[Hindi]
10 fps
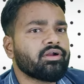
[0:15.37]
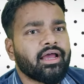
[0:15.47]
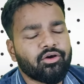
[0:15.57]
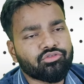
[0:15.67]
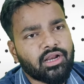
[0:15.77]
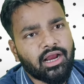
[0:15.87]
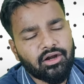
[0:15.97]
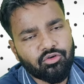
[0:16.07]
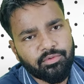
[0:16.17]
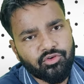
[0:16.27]
फोन आए
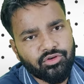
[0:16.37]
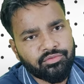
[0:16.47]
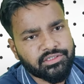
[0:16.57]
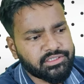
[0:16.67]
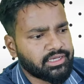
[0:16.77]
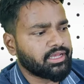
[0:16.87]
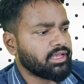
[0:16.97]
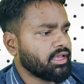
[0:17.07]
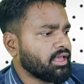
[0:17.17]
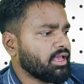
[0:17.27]
उत्तराखंड ओपन यूनिवर्सिटी
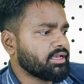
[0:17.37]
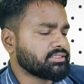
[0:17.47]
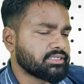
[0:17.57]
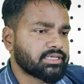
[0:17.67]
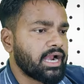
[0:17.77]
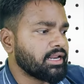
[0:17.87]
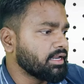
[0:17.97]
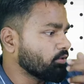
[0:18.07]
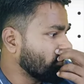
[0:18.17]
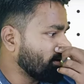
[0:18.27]
के कि सर
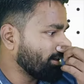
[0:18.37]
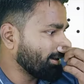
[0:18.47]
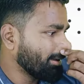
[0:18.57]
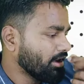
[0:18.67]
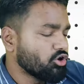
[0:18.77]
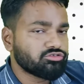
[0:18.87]
साइट नहीं खुल रही